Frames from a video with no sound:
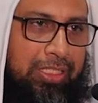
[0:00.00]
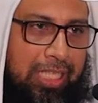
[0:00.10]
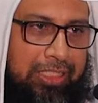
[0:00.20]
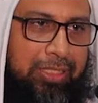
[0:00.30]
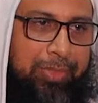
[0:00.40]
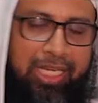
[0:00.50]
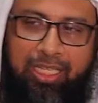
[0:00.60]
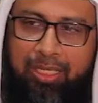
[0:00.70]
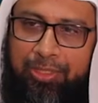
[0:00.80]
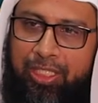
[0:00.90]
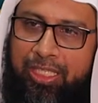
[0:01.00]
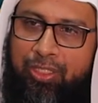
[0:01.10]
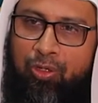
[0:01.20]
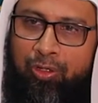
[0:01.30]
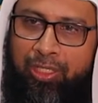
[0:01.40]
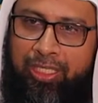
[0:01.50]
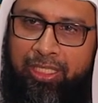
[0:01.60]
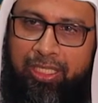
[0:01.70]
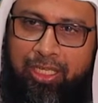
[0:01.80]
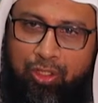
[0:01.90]
থাকতে পারি আল্লাহ আমাদেরকে সকলে
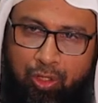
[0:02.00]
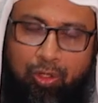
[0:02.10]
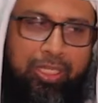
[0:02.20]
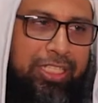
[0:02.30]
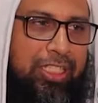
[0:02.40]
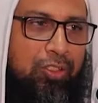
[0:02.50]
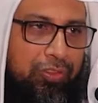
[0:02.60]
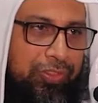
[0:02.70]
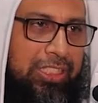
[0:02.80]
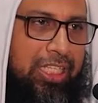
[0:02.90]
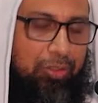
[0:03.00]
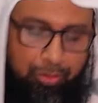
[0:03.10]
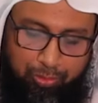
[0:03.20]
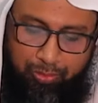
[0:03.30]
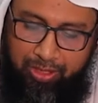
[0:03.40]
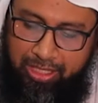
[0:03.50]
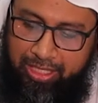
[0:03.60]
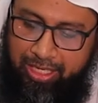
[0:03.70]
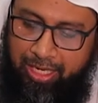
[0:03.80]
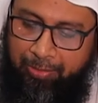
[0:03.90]
সকলকে সেই তৌফিক দান করুন
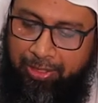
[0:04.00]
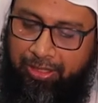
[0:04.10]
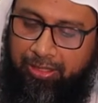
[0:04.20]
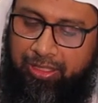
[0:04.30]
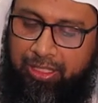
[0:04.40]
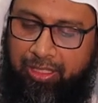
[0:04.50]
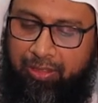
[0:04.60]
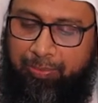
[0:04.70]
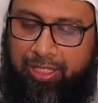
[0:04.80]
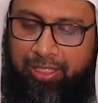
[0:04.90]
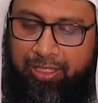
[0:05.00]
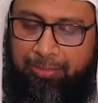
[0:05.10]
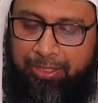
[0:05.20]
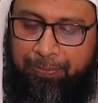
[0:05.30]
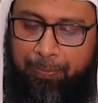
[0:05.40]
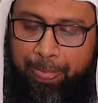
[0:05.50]
আমিন ইয়া রব্বাল আলমিন